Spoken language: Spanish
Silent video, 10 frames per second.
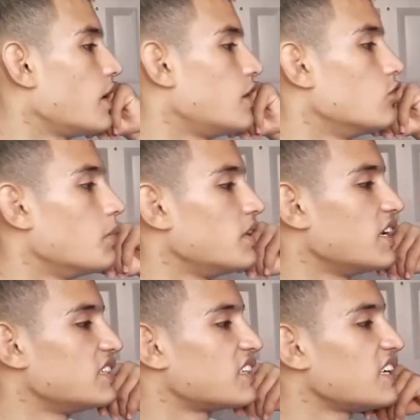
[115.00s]
en el
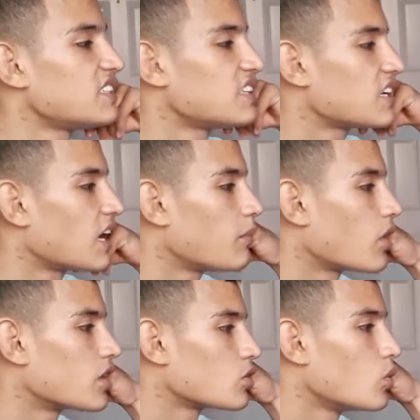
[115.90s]
2016,
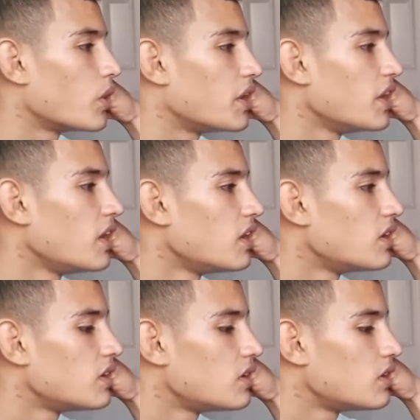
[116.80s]
campeonato juvenil.
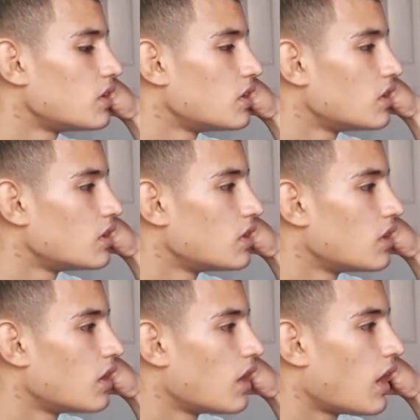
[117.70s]

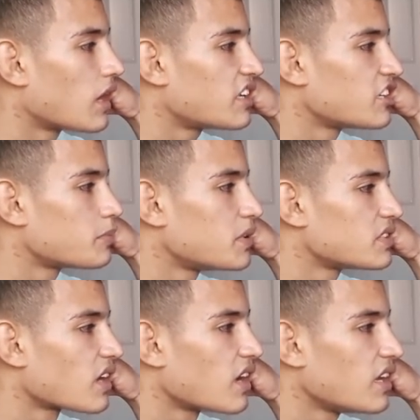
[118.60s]
Aquí
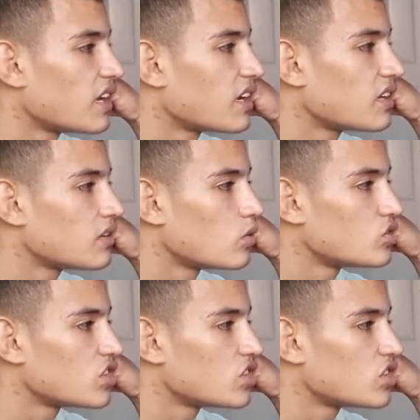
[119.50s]
Spencer Lee el